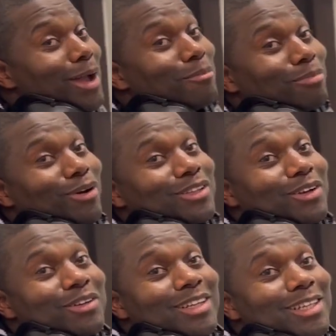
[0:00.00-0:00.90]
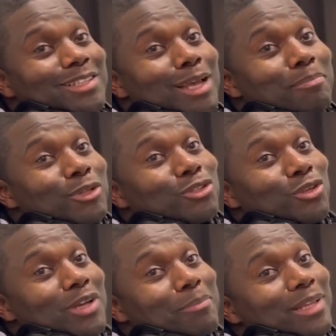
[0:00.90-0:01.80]
important. S'il n'y a pas de
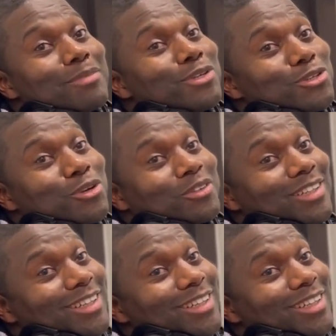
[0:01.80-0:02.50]
son, il n'y a pas d'émission.